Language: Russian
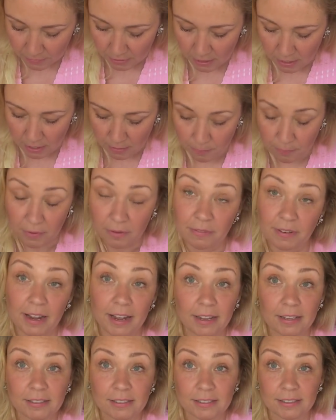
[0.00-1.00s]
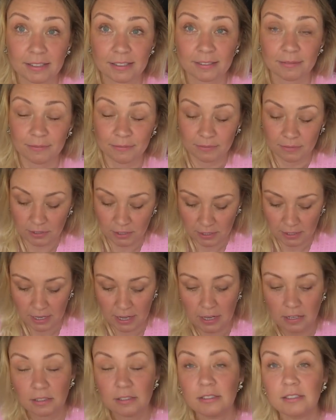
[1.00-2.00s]
И появляется
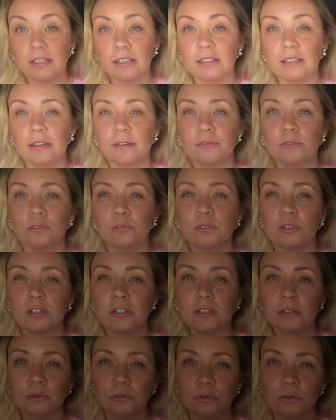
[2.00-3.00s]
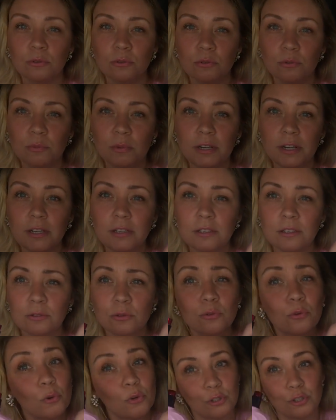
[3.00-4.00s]
сердце, и там внутри такое углубление.
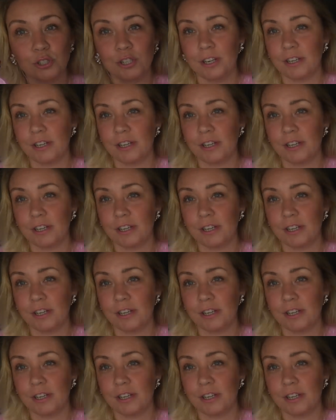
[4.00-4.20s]
Ну, очень